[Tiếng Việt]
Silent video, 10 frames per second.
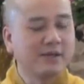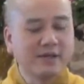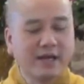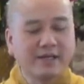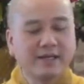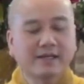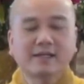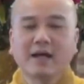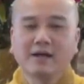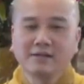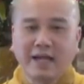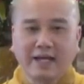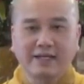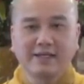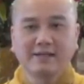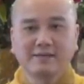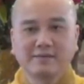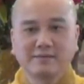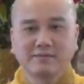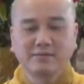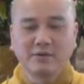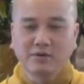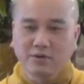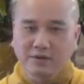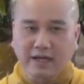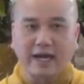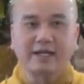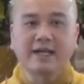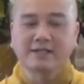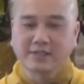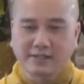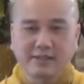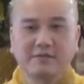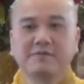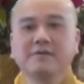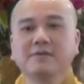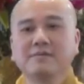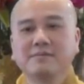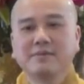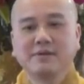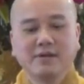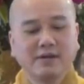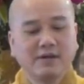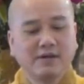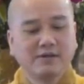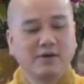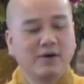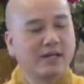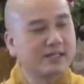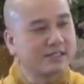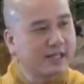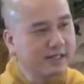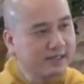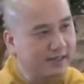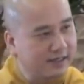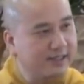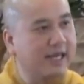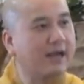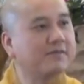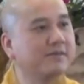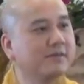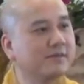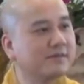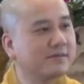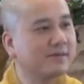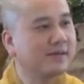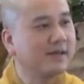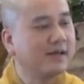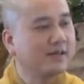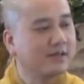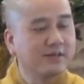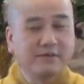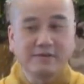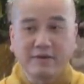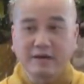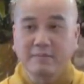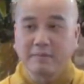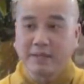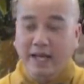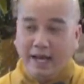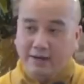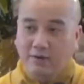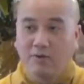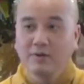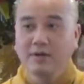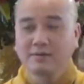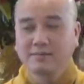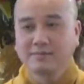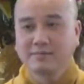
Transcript: cho nên nó cái thân này á, nó có khả năng sanh ra phước gọi là sanh thị giả phước cho vì vậy mà mình ăn uống á,